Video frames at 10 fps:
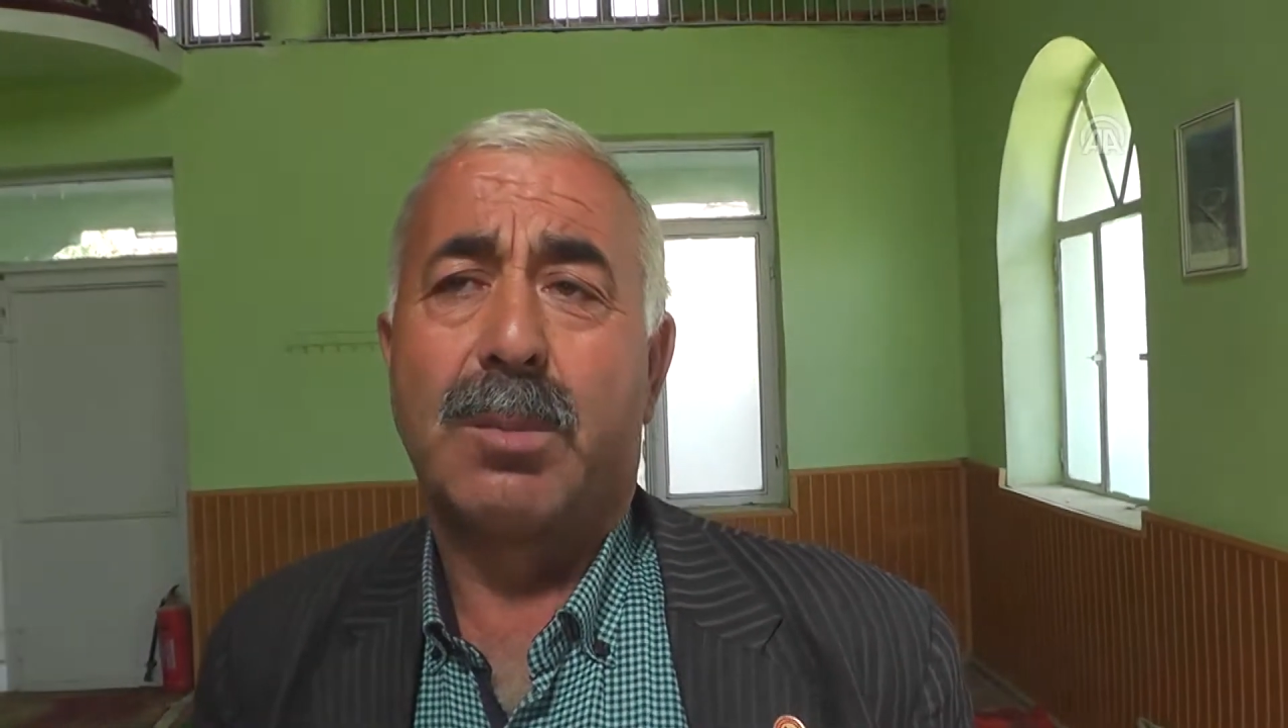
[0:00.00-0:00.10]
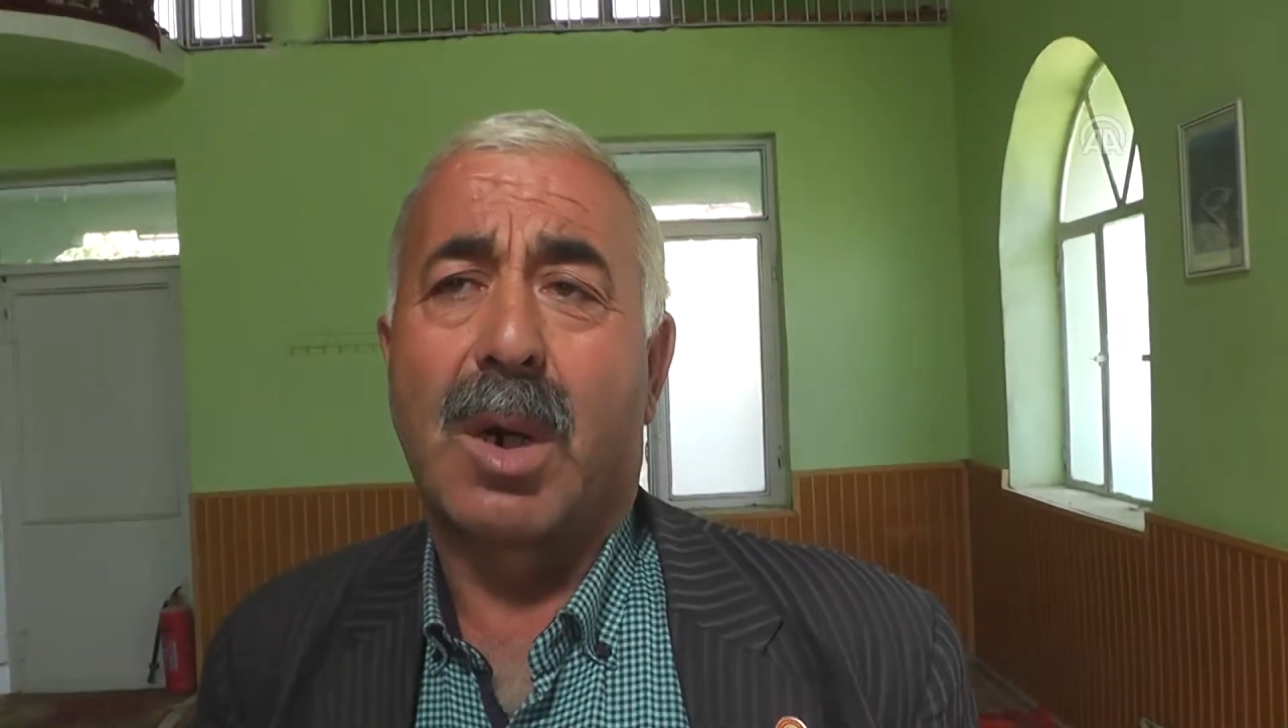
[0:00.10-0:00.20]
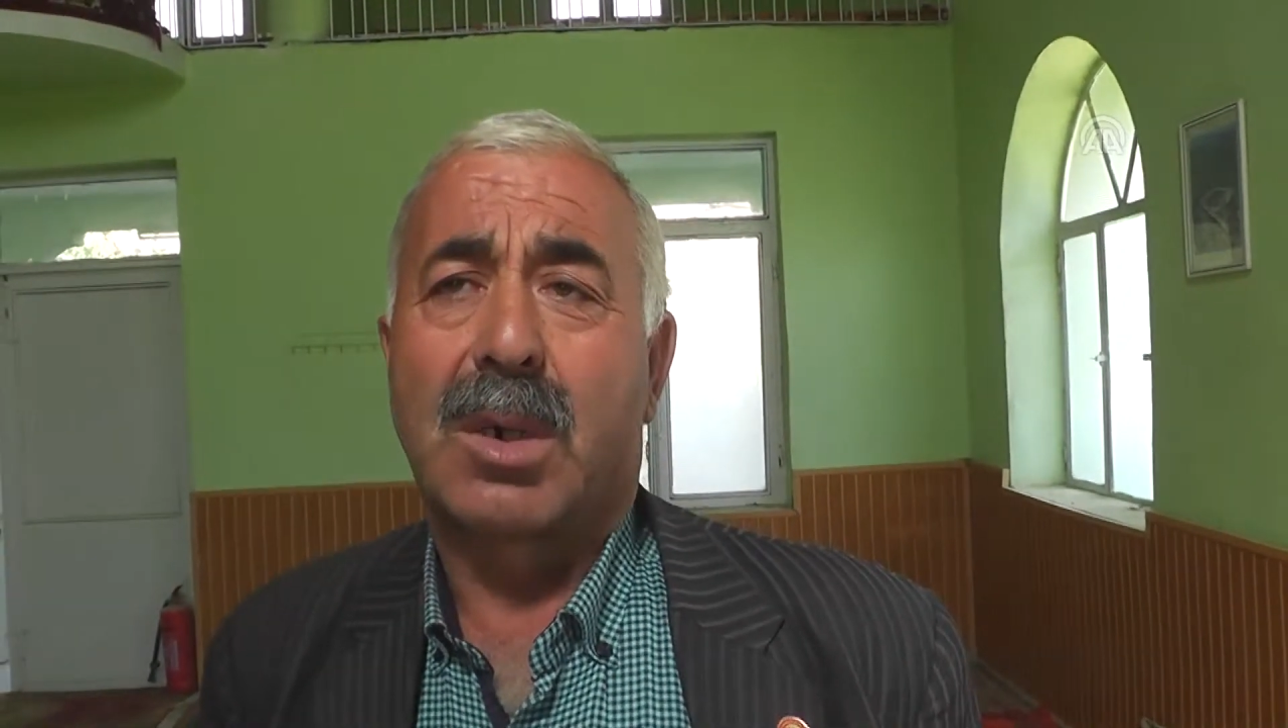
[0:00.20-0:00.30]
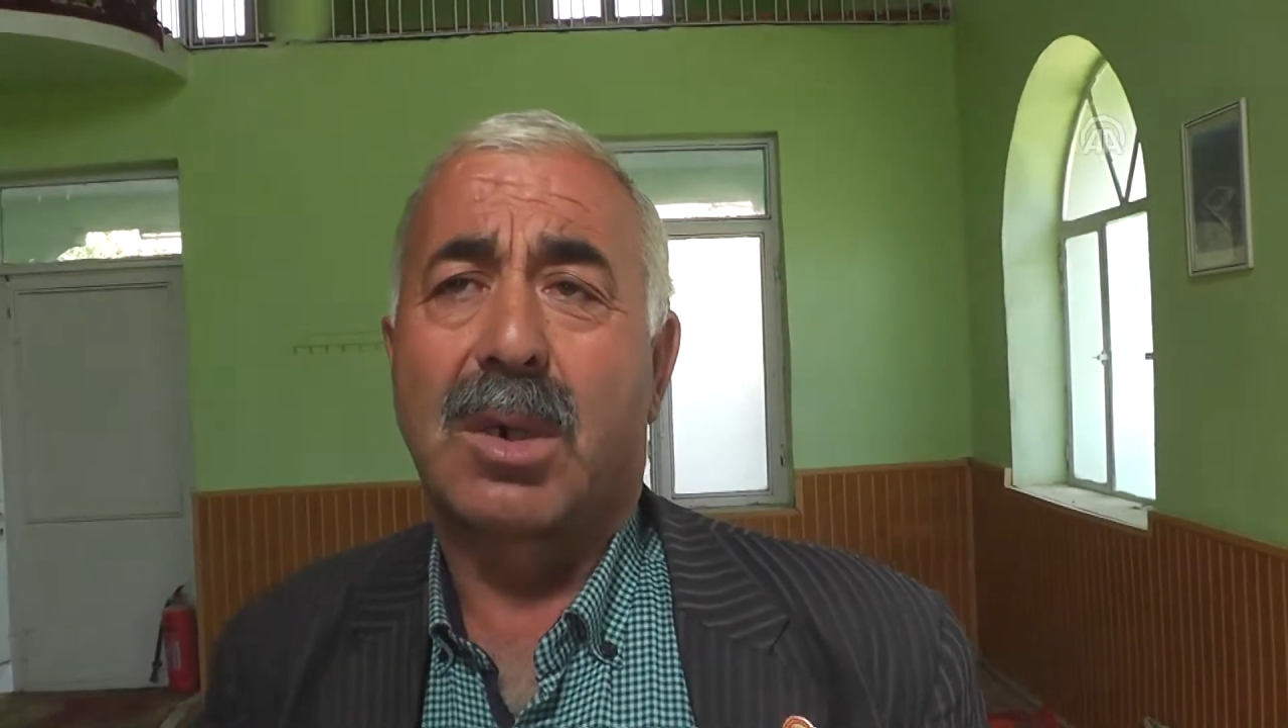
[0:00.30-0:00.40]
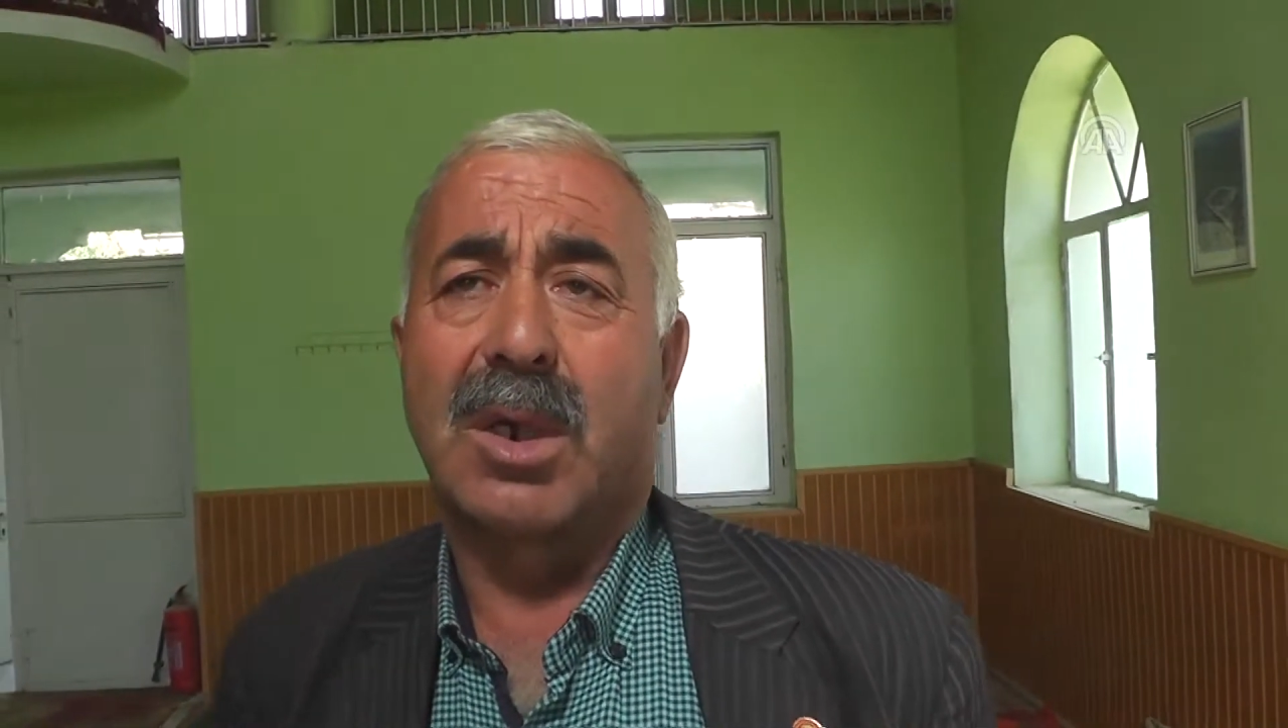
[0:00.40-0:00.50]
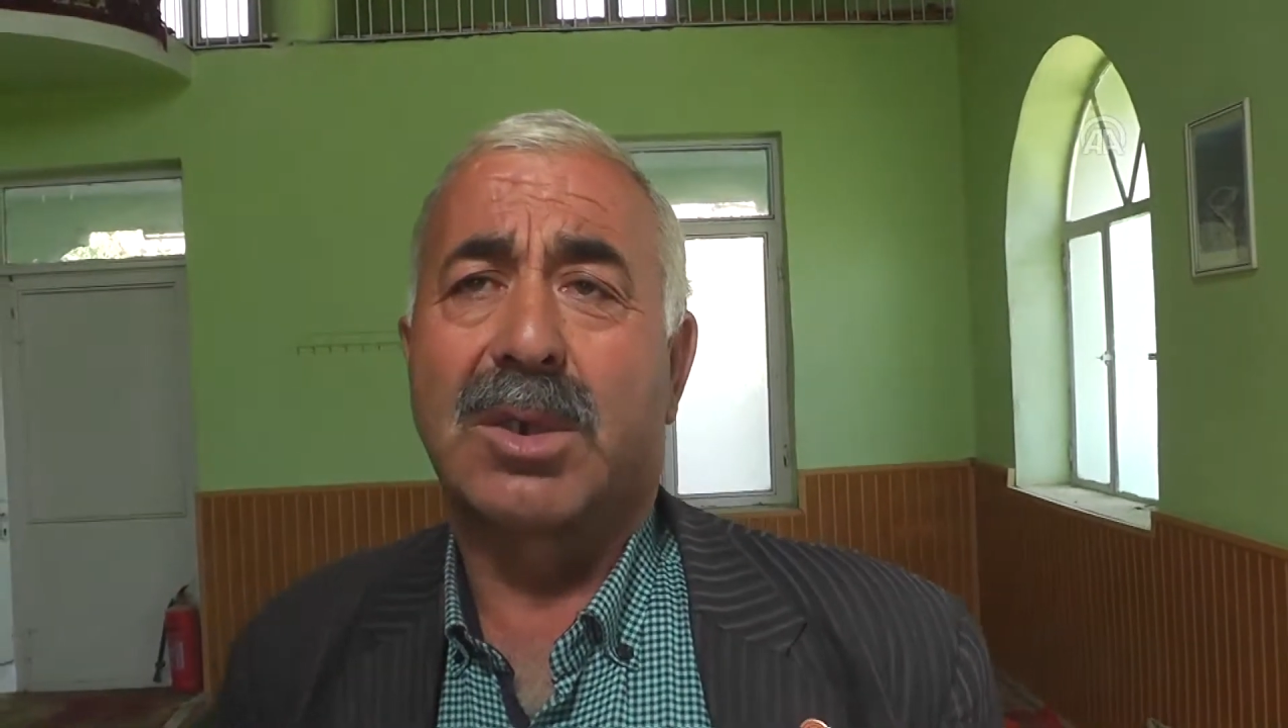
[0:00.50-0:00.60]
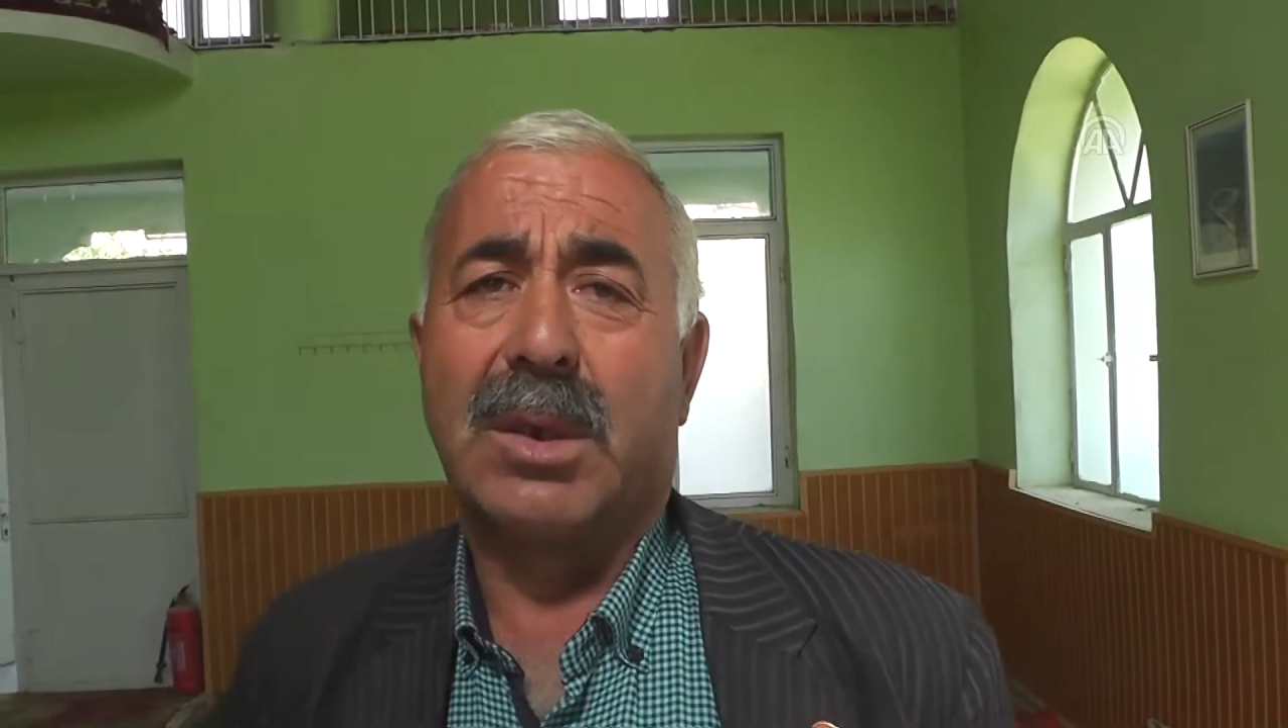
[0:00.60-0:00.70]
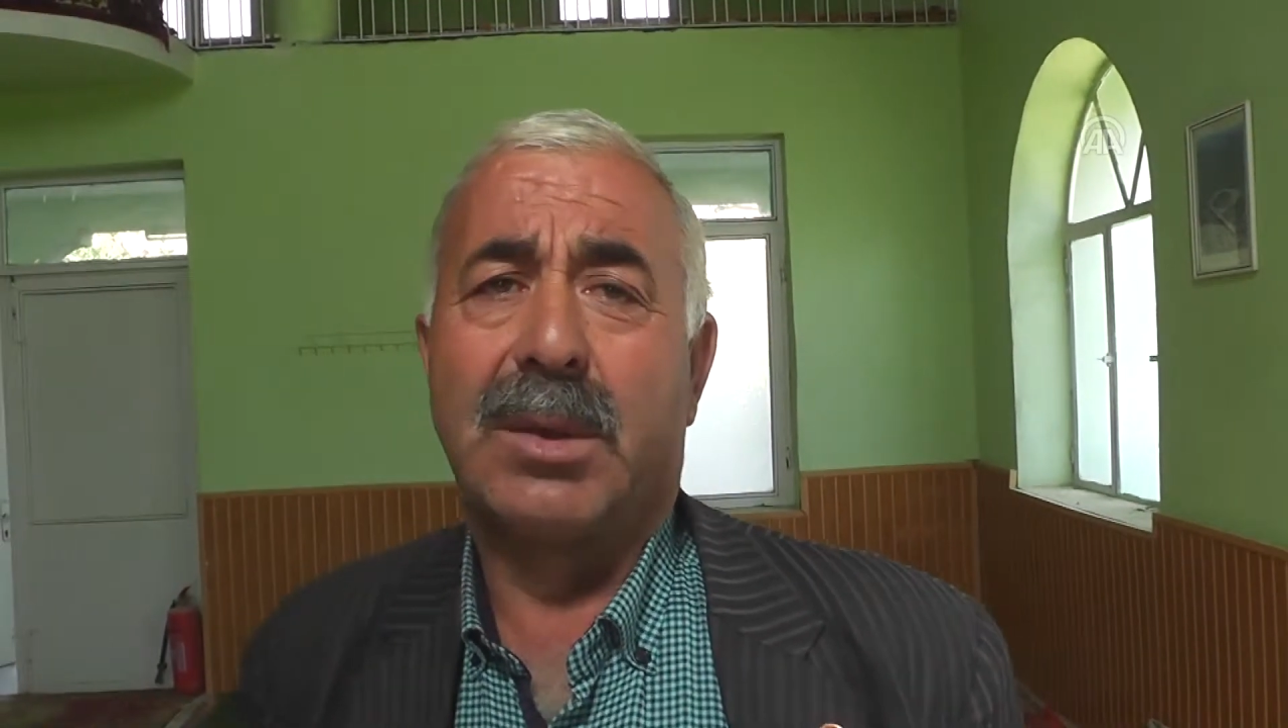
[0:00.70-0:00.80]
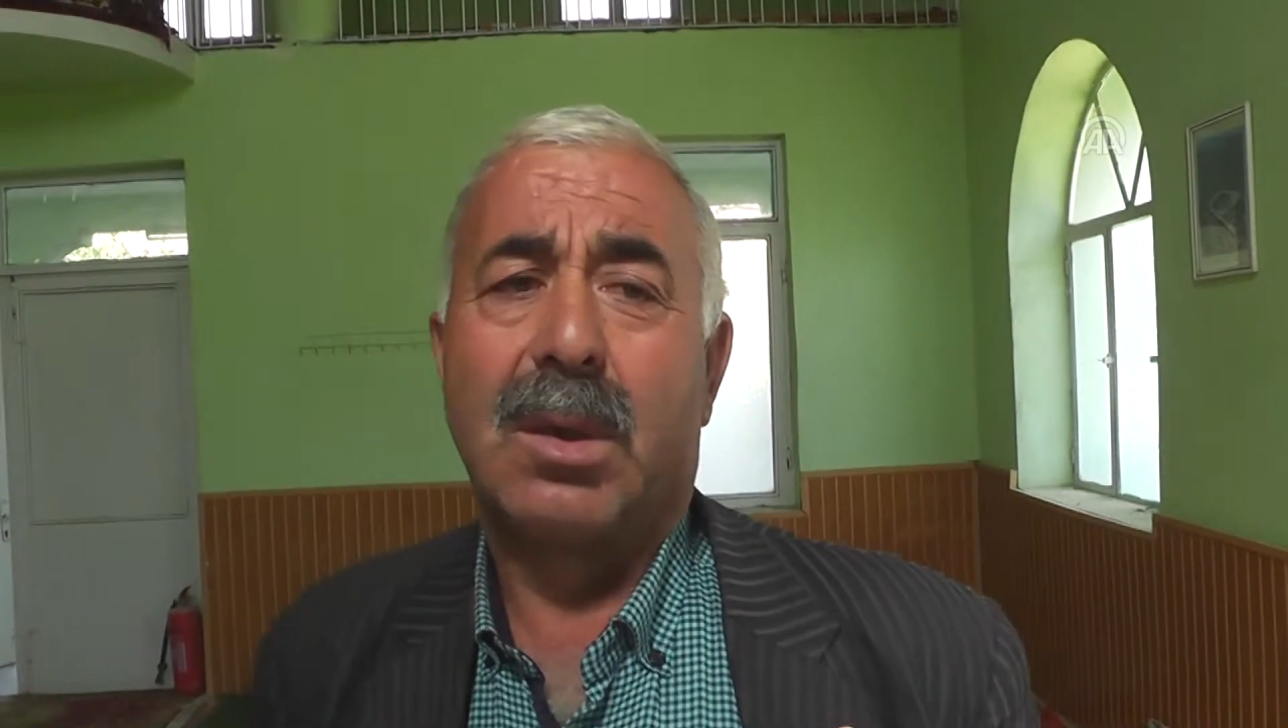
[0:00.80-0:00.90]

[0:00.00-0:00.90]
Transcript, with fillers: Bakır gazal.